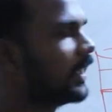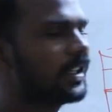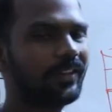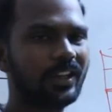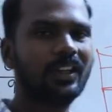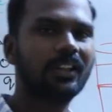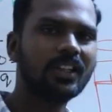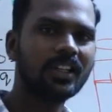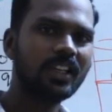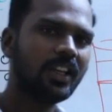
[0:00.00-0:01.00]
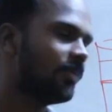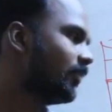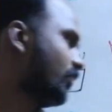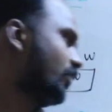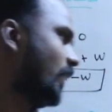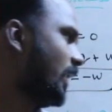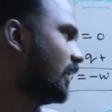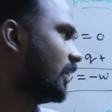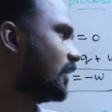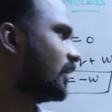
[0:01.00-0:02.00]
டெல்டா வின்றது
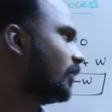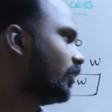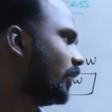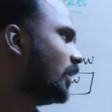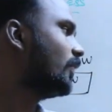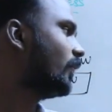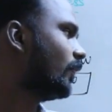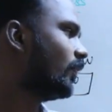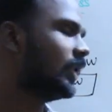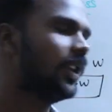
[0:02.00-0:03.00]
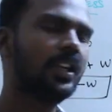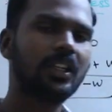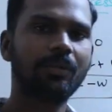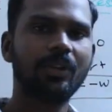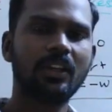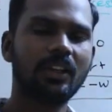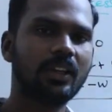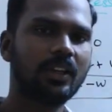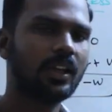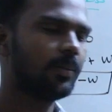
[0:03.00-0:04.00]
மைனஸ் பி டெல்டா வின்றது
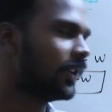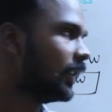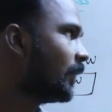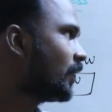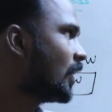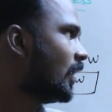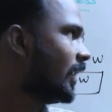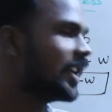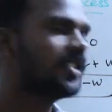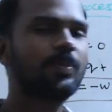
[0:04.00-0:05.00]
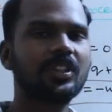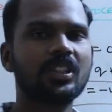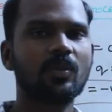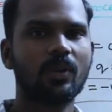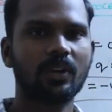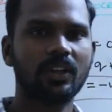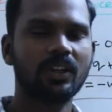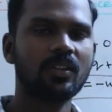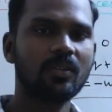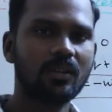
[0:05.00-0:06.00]
என்ன அப்படின்னா எக்ஸ்பென்ஷன்
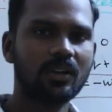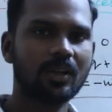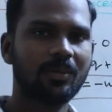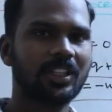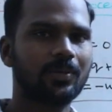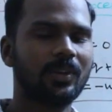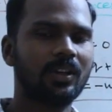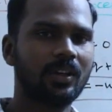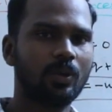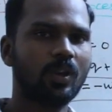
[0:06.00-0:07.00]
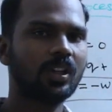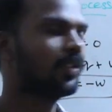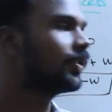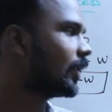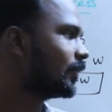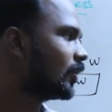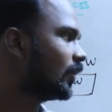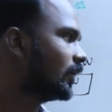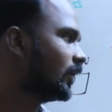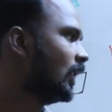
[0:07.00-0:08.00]
ஒர்க்குக்கு நம்ம எக்ஸ்ப ஒர்க்கை வந்து நம்ம
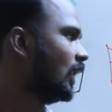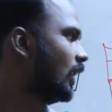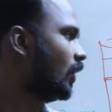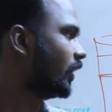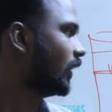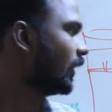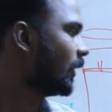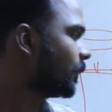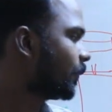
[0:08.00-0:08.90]
சொல்கிறது ஓகேங்களா